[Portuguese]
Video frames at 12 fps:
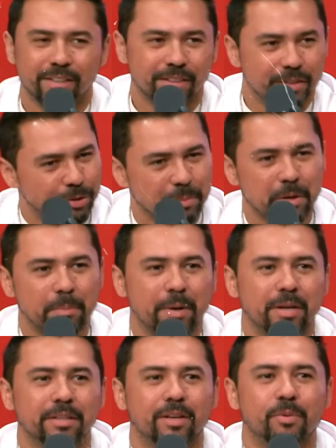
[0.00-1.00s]
E eu chamei ela
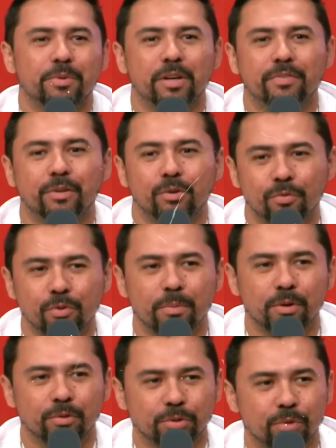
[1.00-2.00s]
pra cantar comigo. Ela falou: Eu vou,
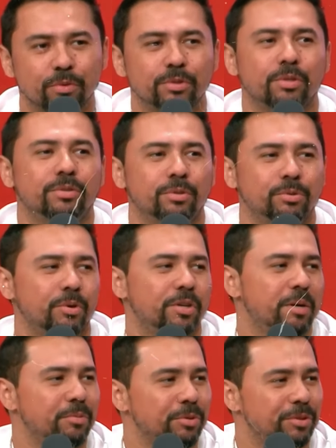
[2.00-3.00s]
mas eu só vou se, eu
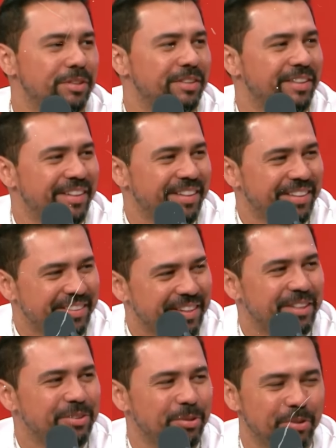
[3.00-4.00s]
escolher a música. E
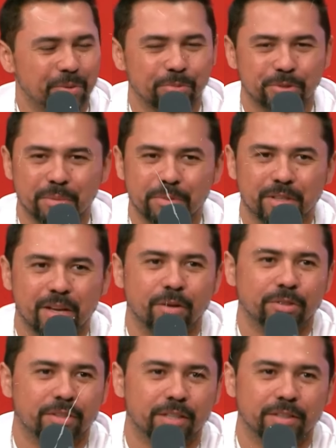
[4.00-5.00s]
ela escolheu a música minha, que é a
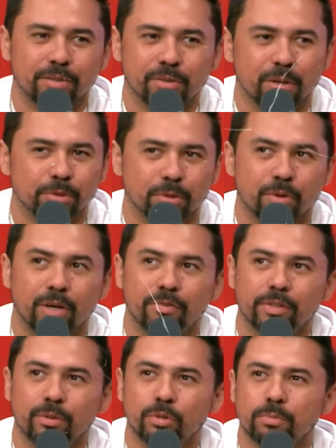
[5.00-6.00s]
Estação, que é a música que eu
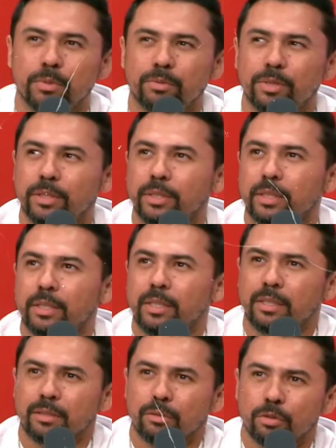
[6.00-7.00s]
gravei em 2000 e
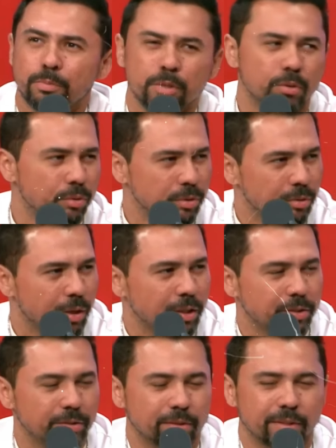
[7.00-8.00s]
2011, eu
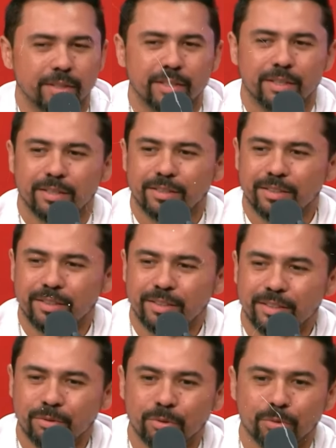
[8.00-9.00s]
acho.
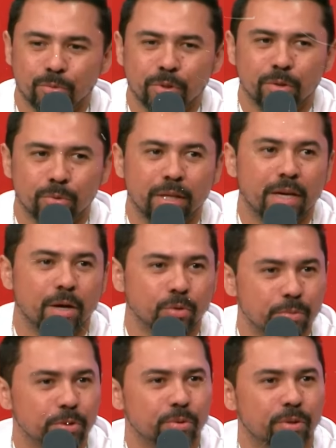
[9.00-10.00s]
E o, o, o legal
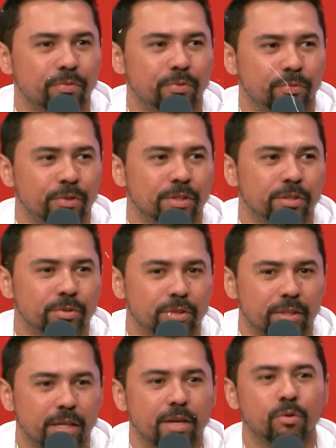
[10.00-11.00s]
do Mistura foi isso,
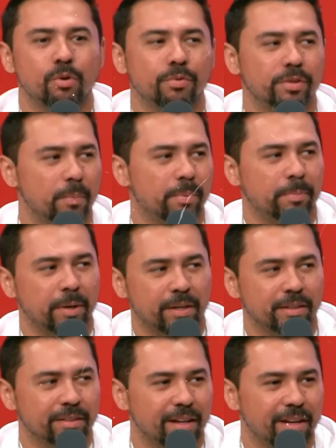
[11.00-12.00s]
que quem eu convidei para
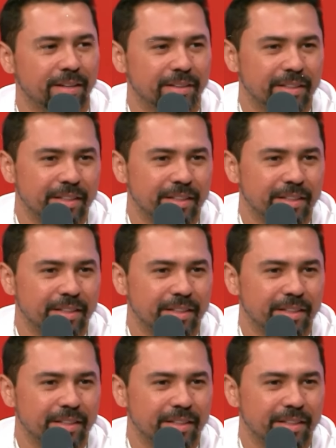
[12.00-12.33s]
cantar